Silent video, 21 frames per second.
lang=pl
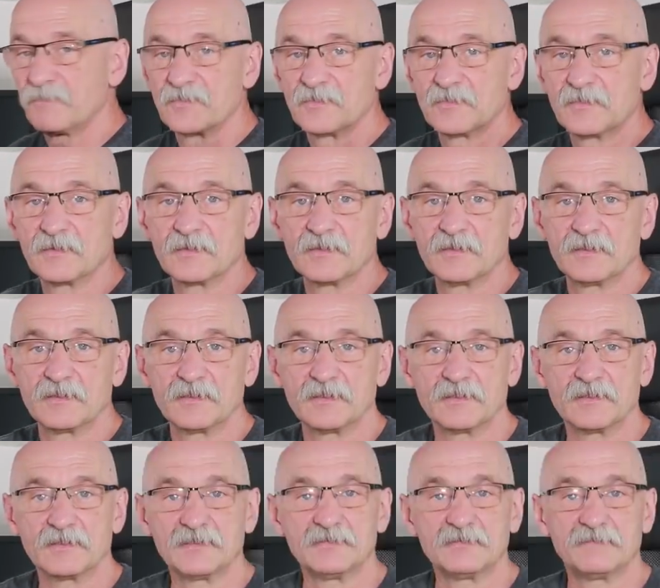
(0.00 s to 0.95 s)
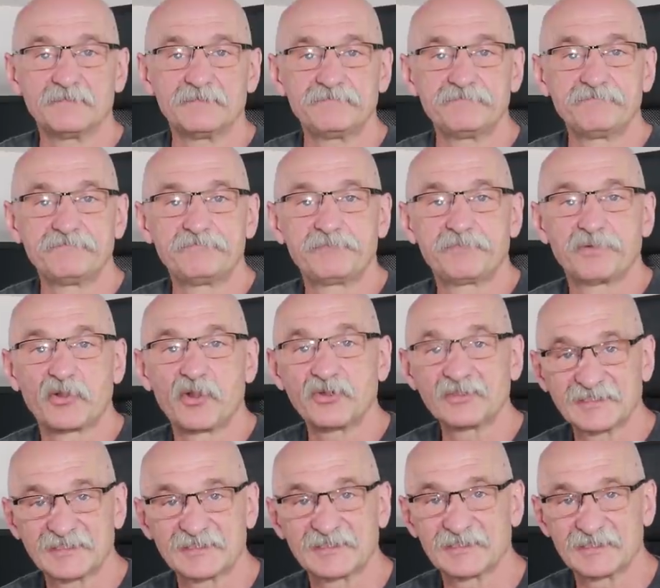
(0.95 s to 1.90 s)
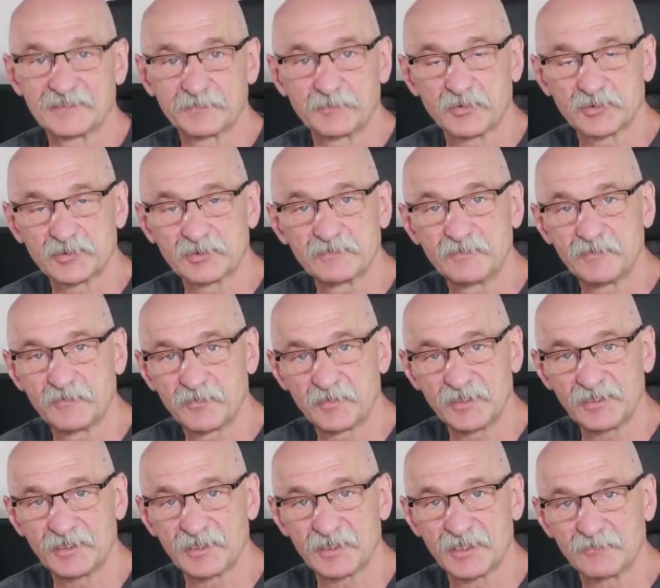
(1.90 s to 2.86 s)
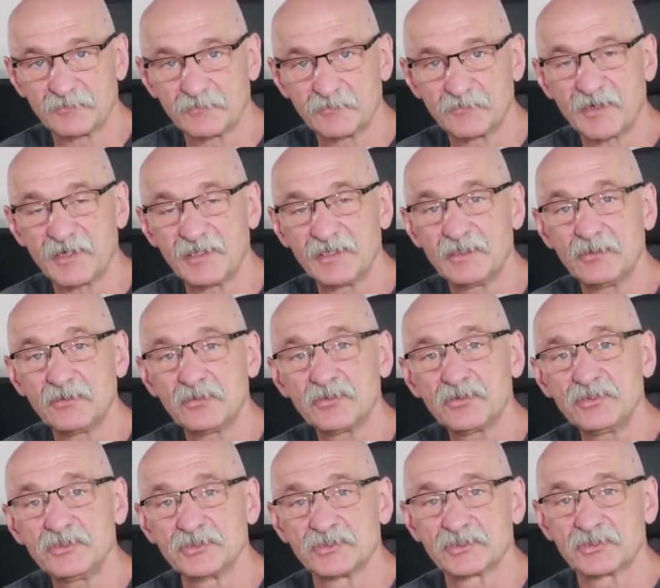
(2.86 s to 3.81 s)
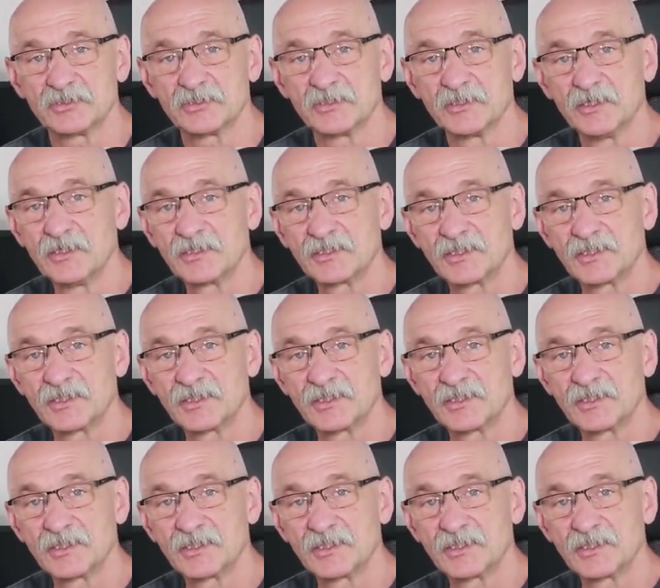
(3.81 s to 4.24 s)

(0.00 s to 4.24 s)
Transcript: mm, prosty sposób wywołania rawów, ale logiczny.